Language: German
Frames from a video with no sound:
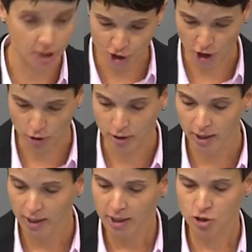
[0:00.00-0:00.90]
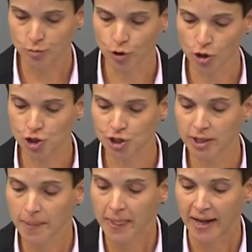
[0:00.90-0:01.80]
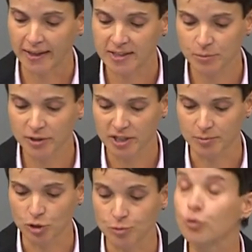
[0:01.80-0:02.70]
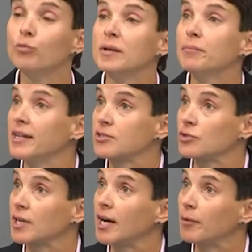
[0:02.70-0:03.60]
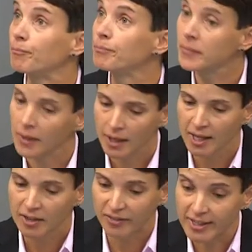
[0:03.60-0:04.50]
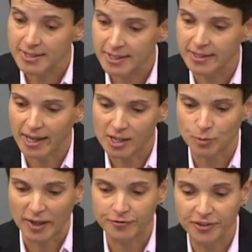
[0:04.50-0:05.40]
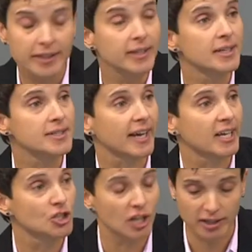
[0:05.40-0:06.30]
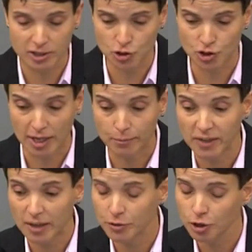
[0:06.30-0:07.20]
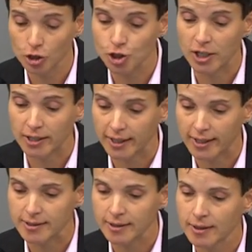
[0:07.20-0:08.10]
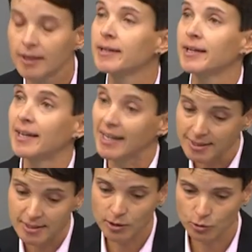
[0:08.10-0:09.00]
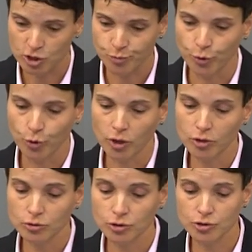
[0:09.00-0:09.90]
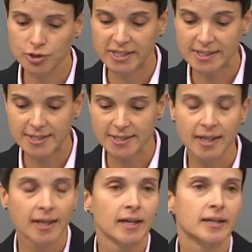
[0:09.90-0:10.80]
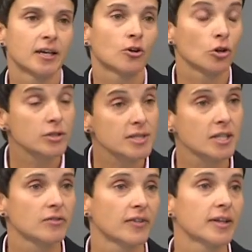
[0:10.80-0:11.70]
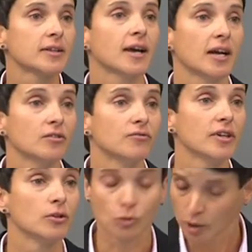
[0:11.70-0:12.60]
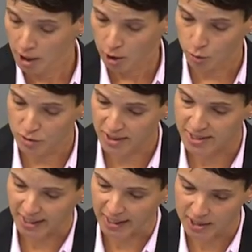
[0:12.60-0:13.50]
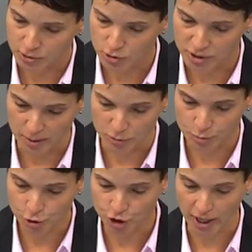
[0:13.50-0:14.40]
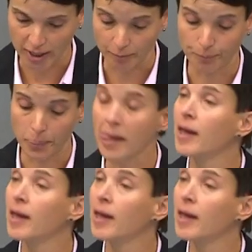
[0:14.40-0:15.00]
Wegschauen zum deutschen Antisemitismusproblem beizutragen. Wenn es Ihnen also um ein friedliches, rechtsstaatliches Zusammenleben in Deutschland geht, dann lassen Sie uns Behörden und Justiz in der konsequenten Anwendung unseres Rechtssystems bestärken.